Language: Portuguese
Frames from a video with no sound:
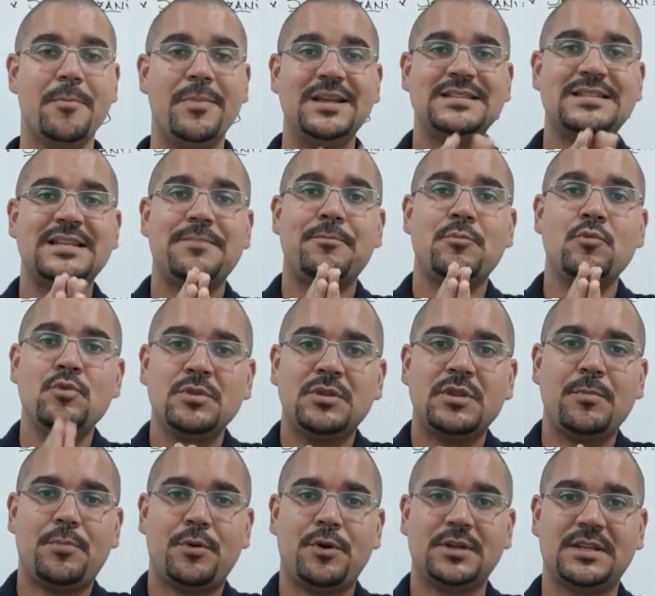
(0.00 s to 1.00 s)
Mas é
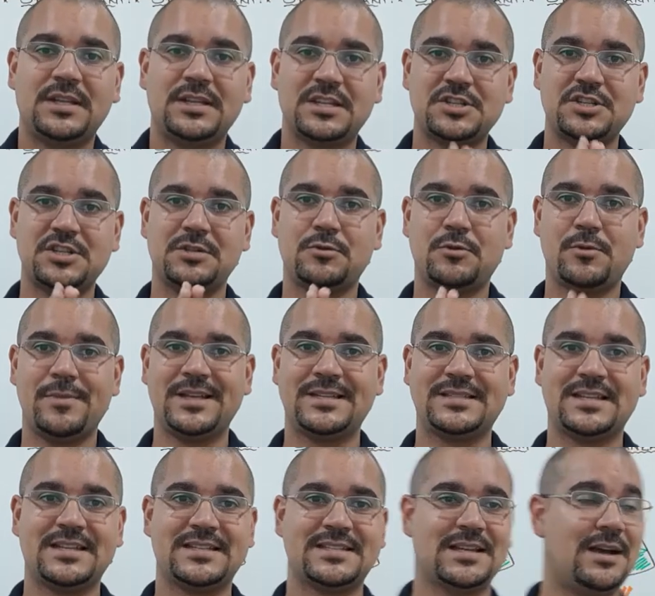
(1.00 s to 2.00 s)
muito importante a gente
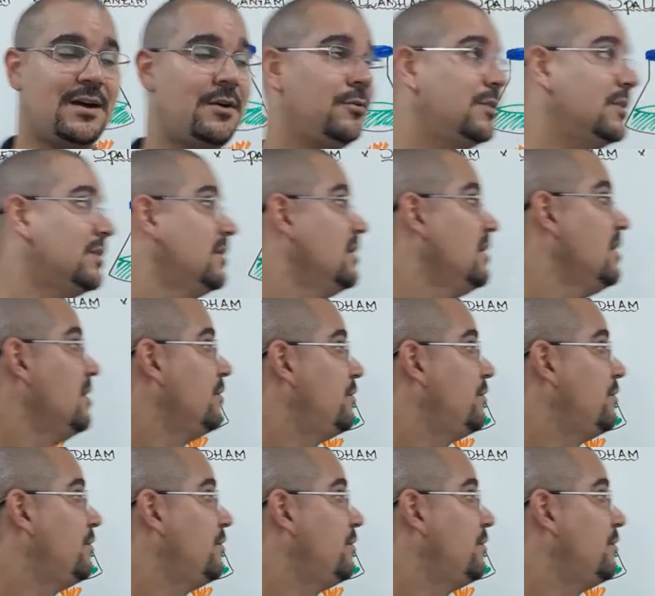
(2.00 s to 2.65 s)
começar essa aula